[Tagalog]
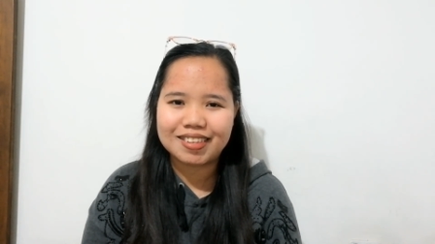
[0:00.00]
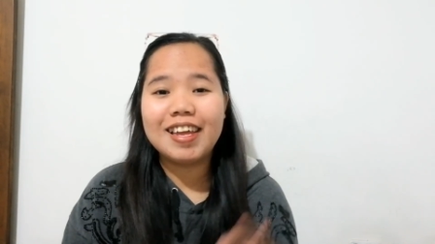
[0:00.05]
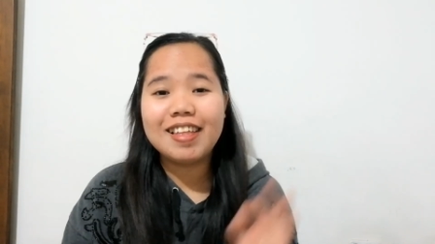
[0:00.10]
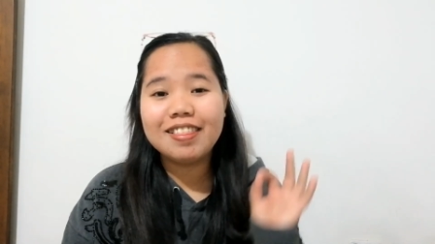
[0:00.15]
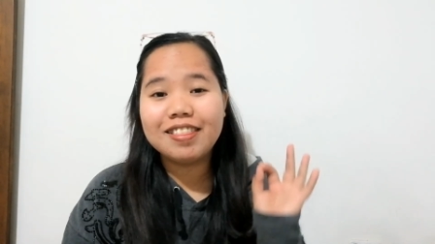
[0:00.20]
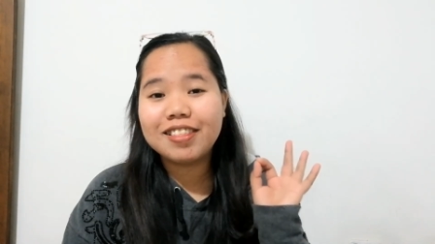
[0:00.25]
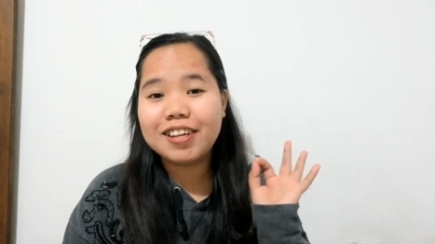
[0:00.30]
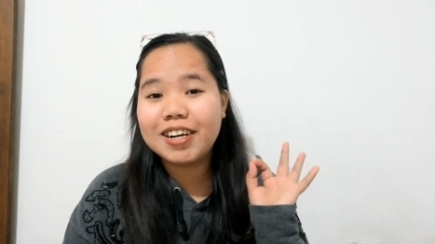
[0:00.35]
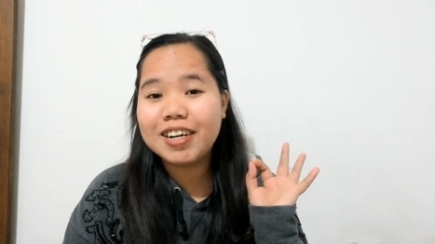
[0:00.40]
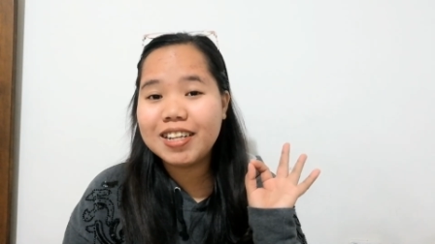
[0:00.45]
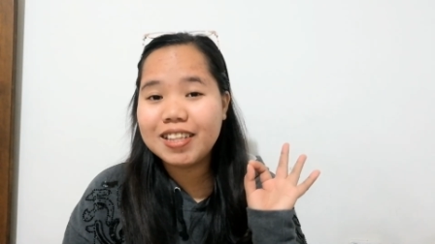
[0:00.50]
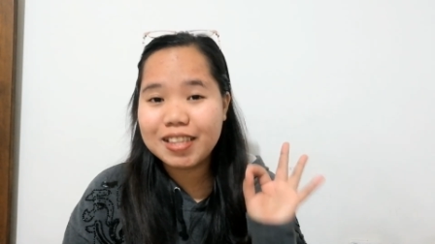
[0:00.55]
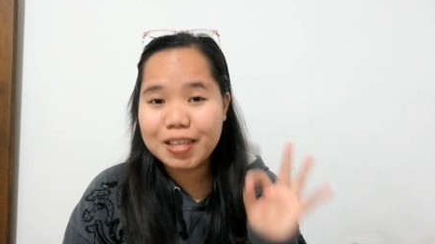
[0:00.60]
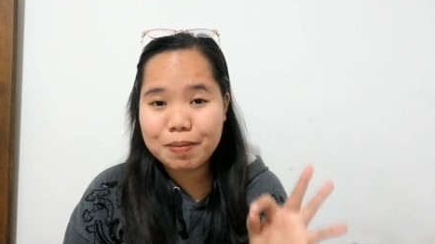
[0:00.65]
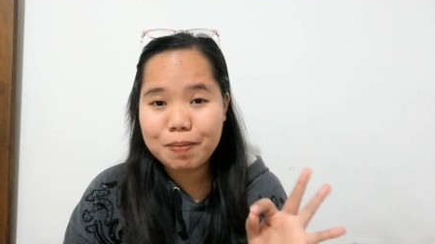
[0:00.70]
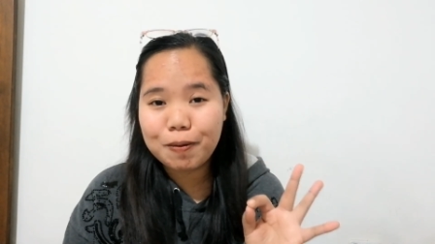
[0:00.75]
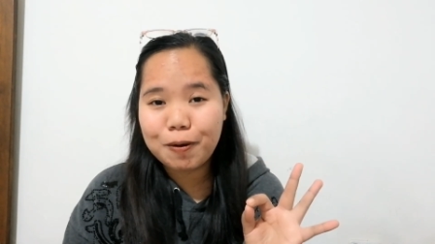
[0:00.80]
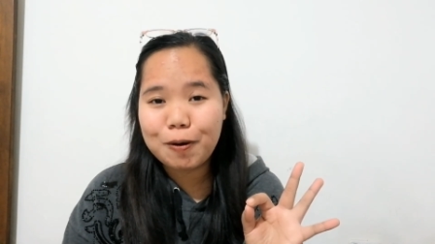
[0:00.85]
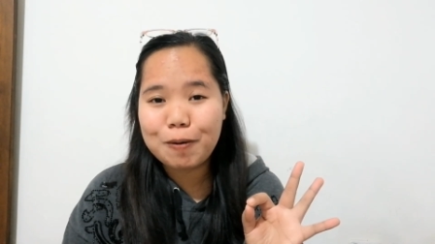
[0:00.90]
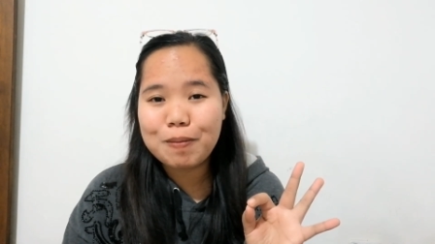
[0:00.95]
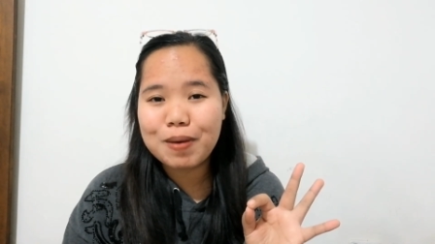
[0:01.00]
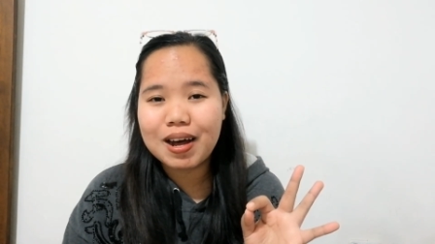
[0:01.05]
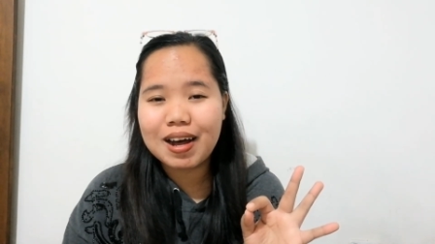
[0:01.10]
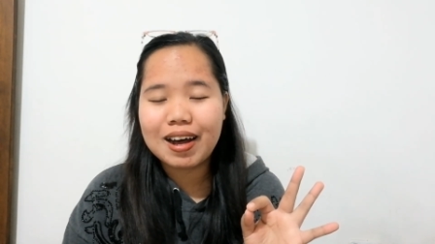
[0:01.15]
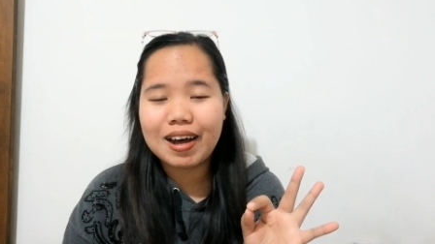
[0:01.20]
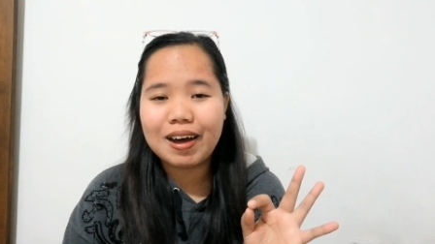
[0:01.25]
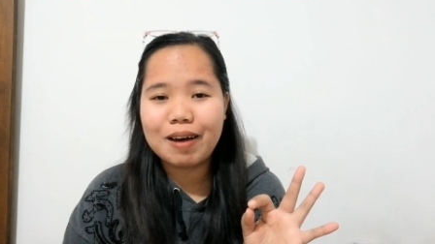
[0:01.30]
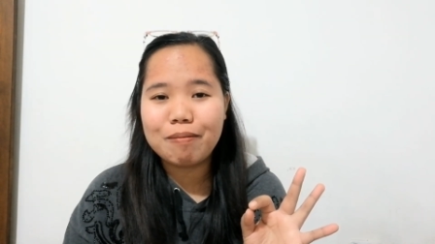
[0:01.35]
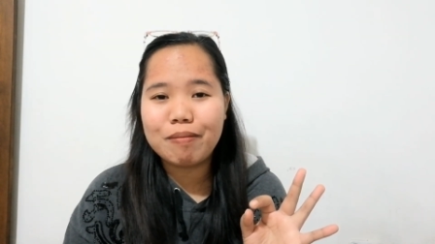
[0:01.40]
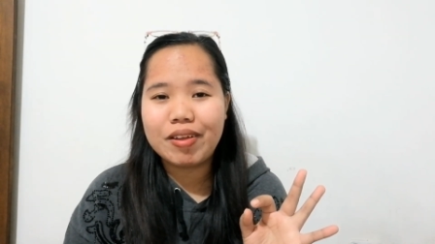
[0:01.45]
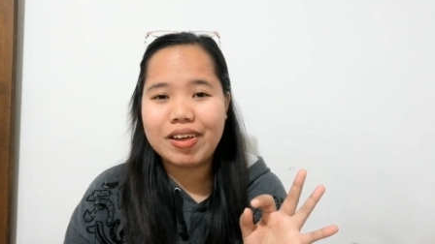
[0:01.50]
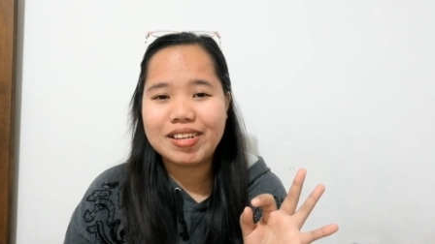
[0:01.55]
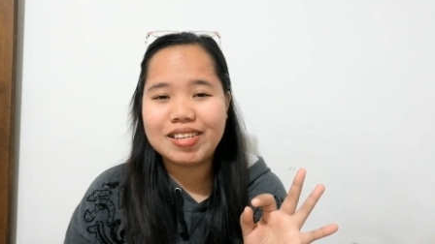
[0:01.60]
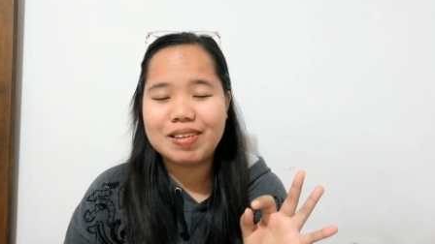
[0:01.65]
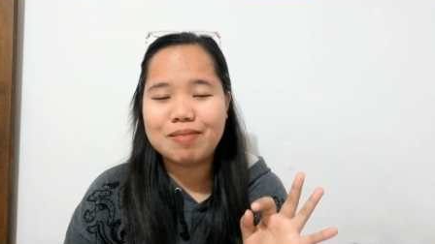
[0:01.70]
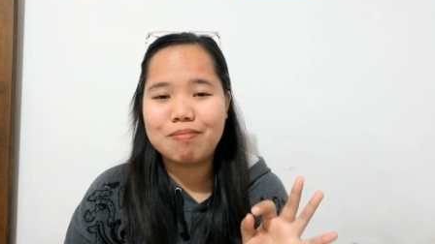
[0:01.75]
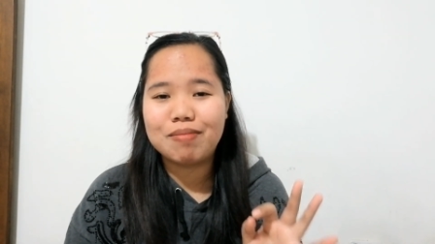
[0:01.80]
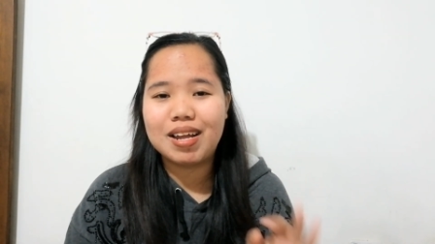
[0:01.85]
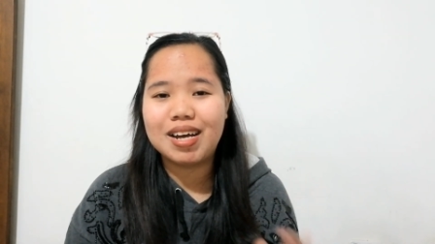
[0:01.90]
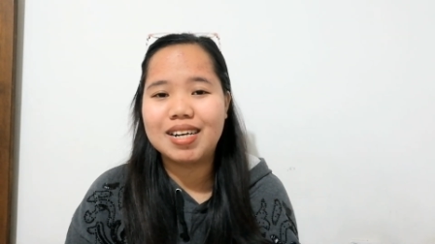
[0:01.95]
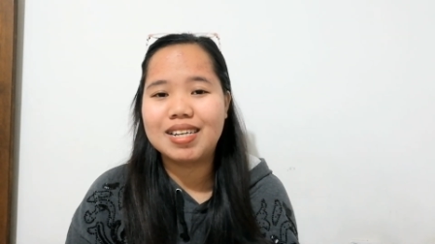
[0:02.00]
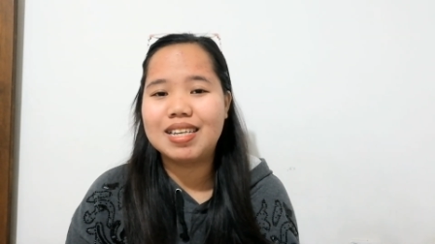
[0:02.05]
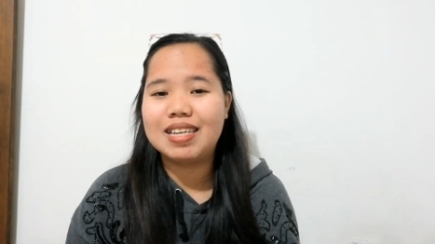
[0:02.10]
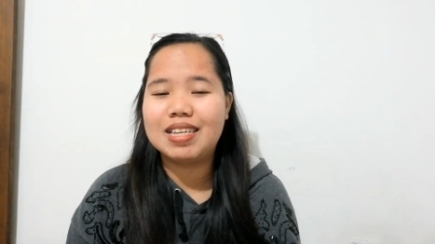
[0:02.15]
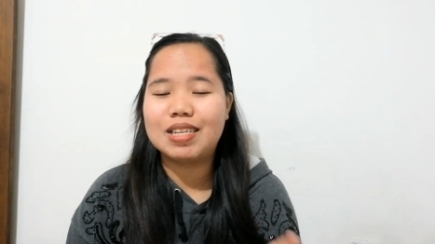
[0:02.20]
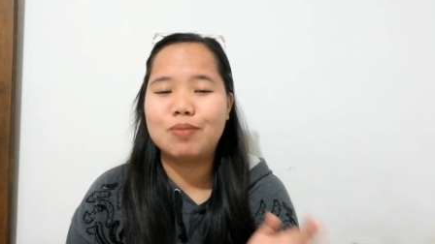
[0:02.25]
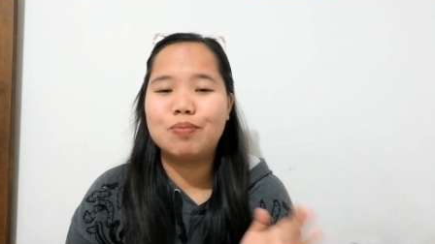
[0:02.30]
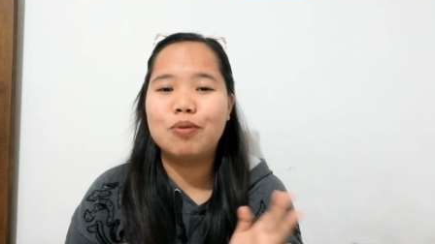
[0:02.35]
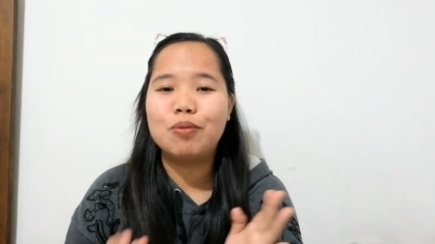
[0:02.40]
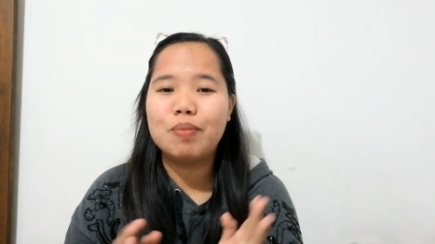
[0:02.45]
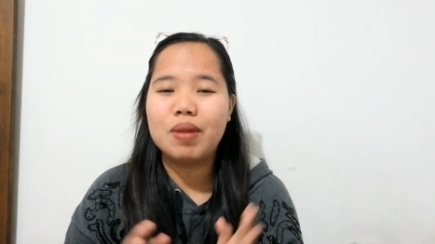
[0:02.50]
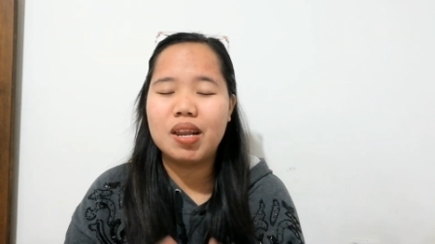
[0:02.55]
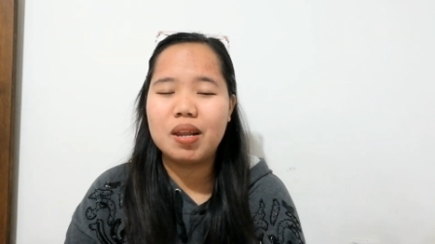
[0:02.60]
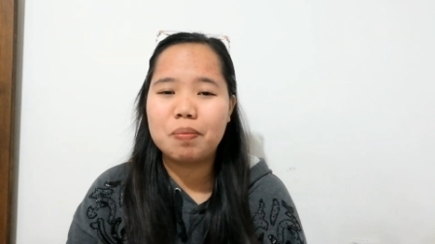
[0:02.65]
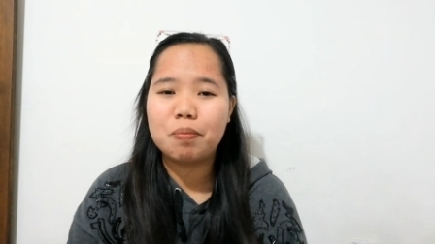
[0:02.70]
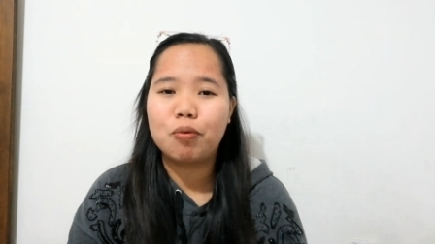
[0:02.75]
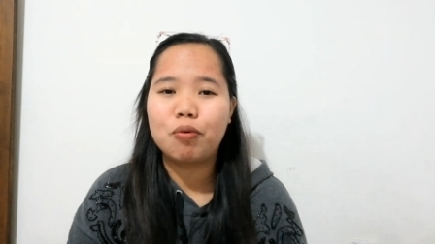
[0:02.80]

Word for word: Then third tip ko mga Kablesa Vlogs is bumili